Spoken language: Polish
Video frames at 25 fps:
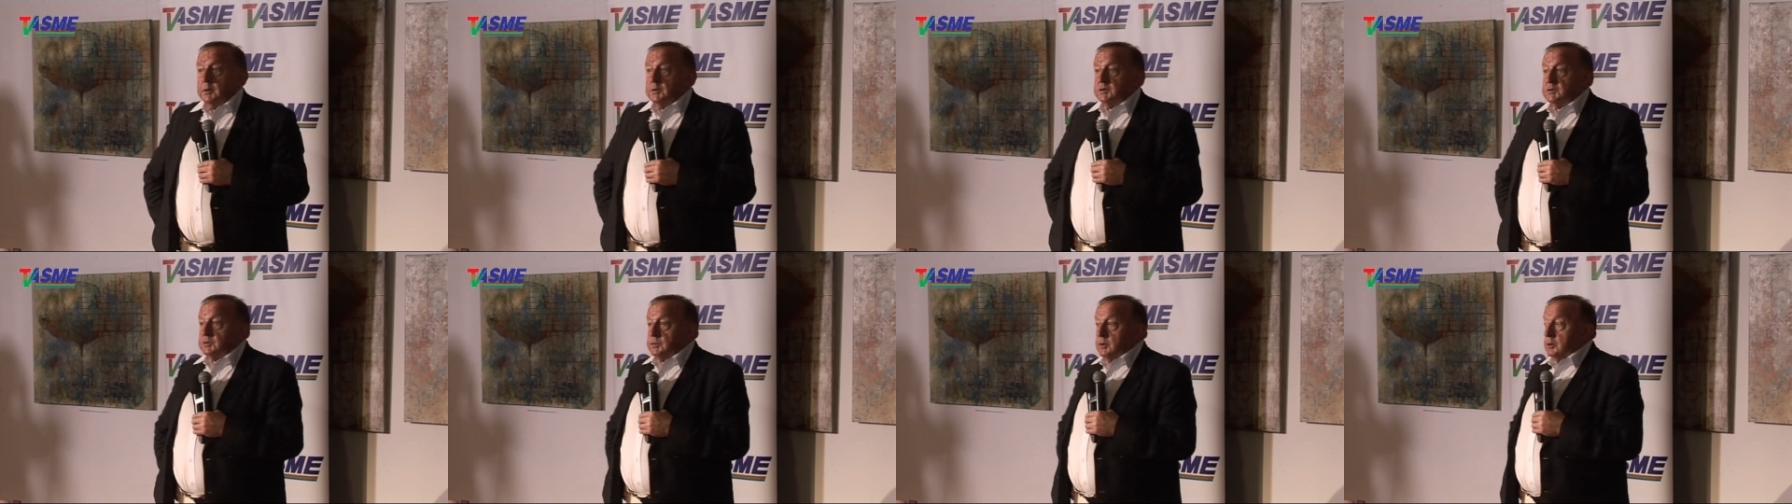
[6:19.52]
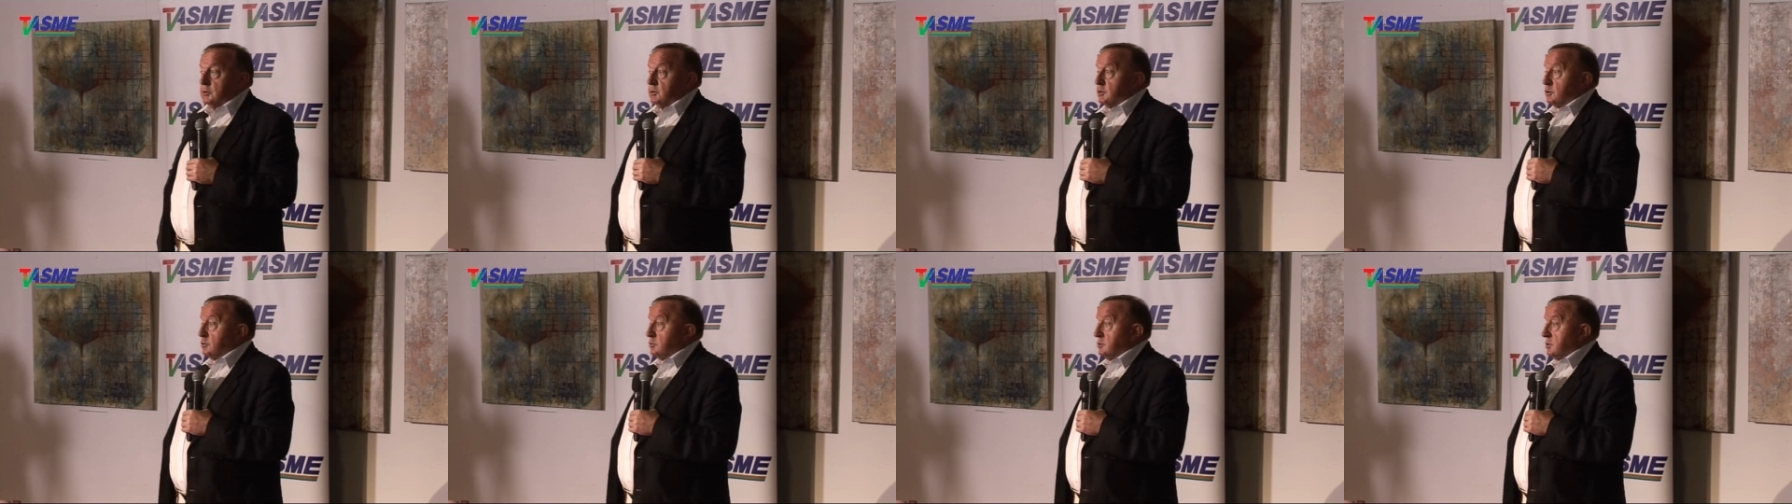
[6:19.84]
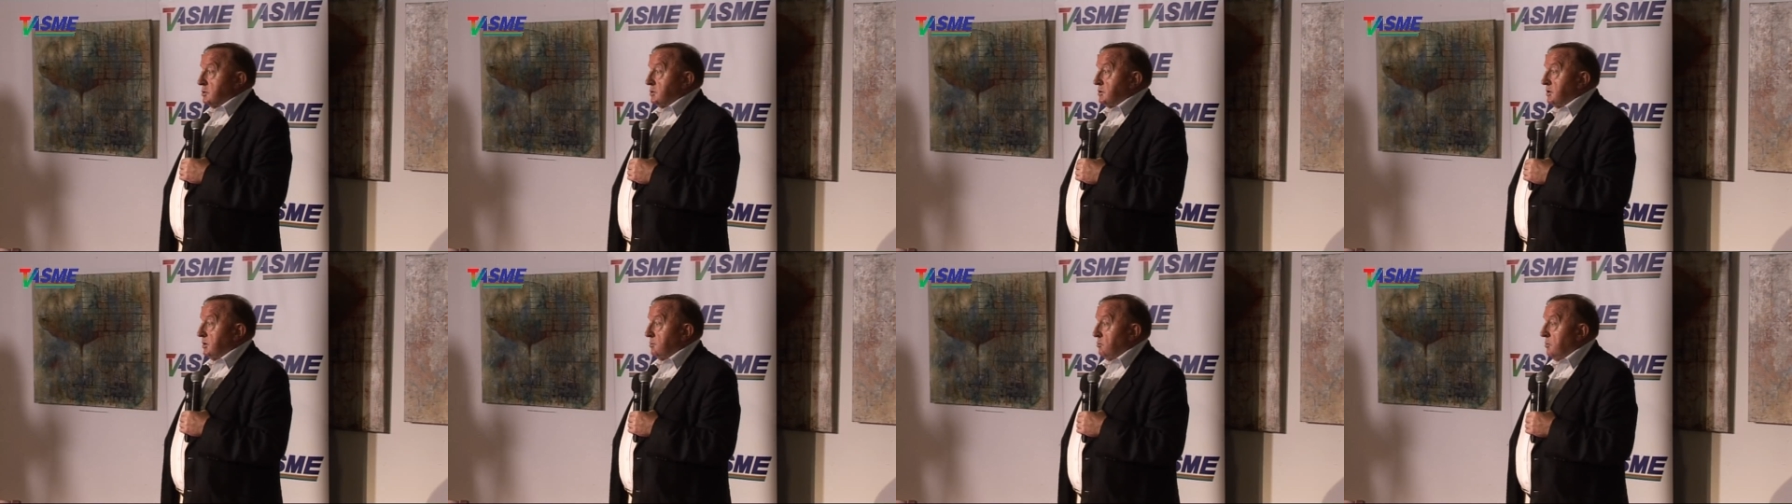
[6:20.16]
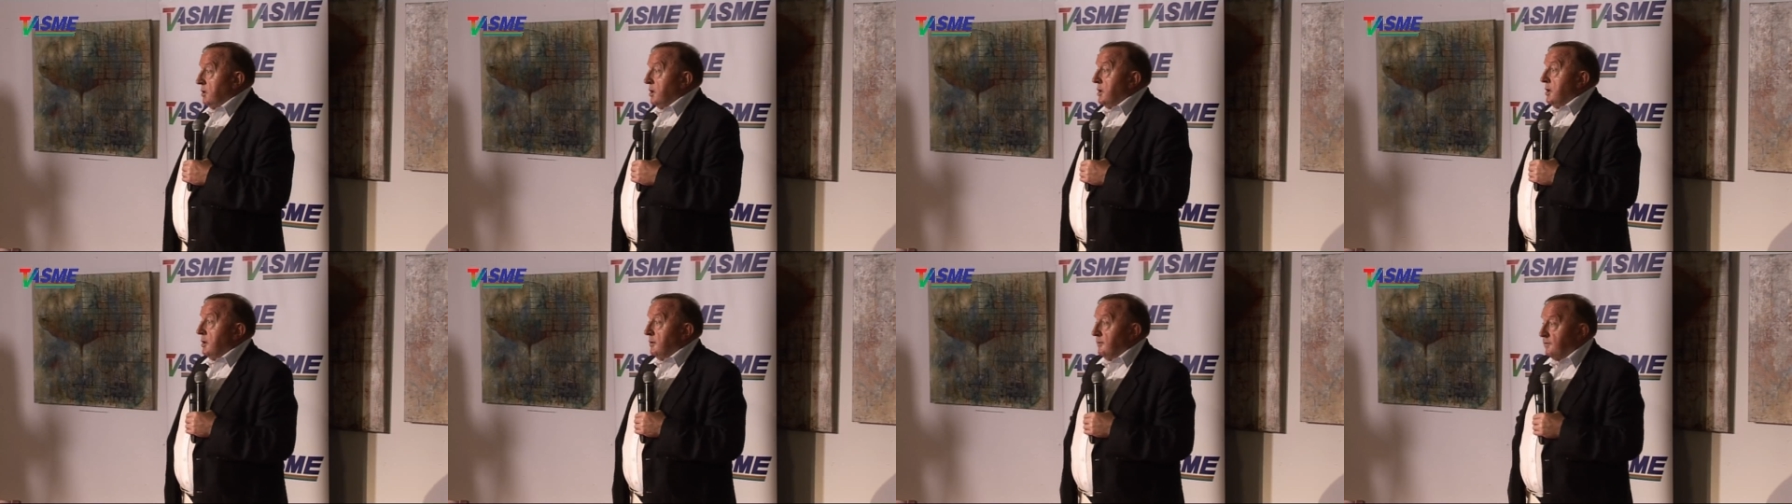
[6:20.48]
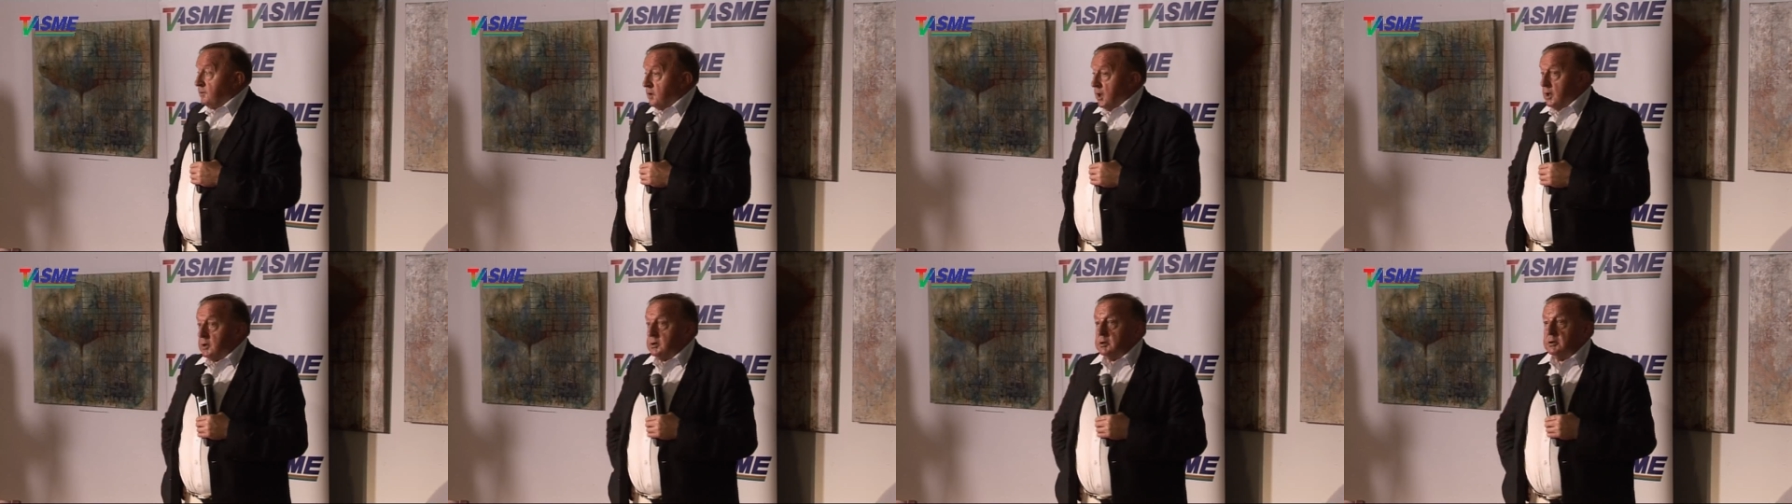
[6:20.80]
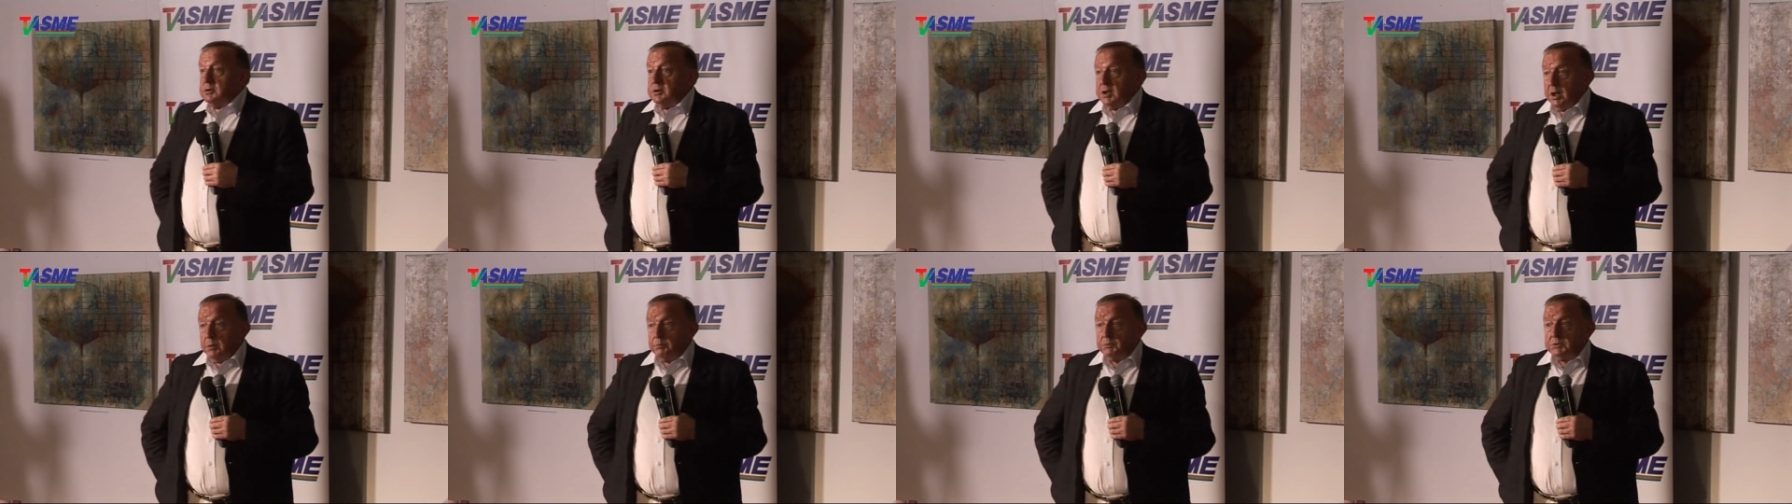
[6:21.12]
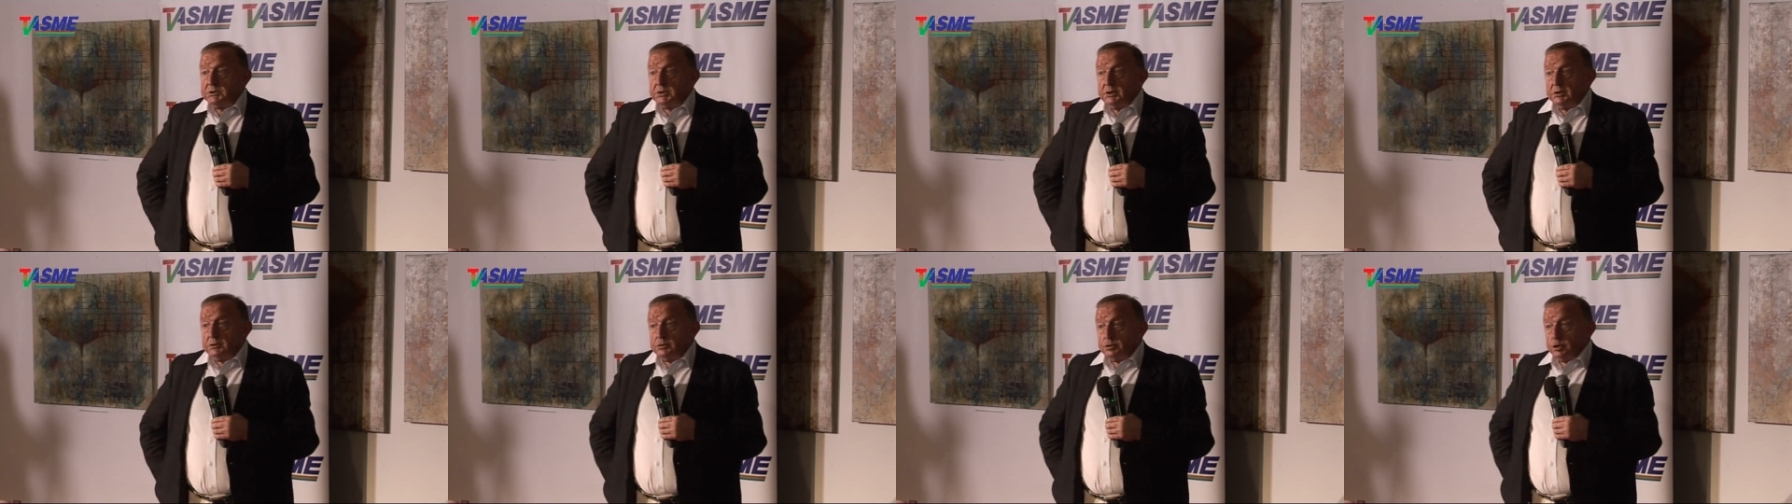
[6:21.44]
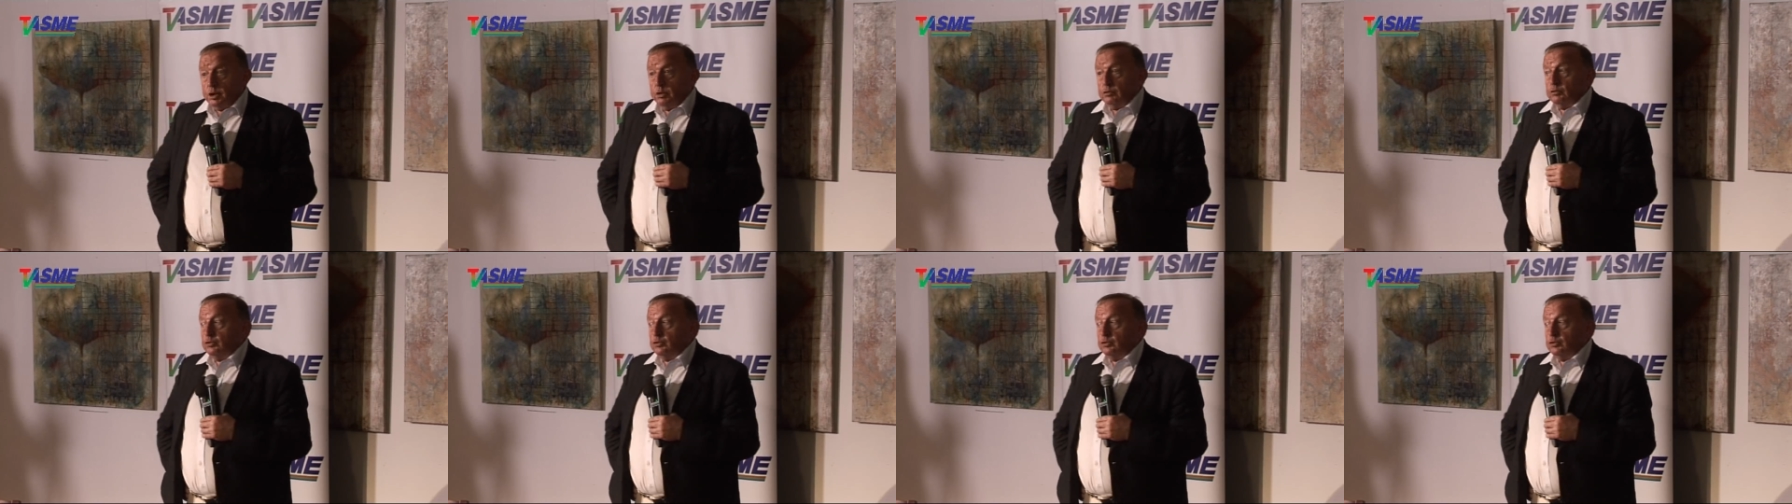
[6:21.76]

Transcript: W związku z tym wtedy Niemcy chcą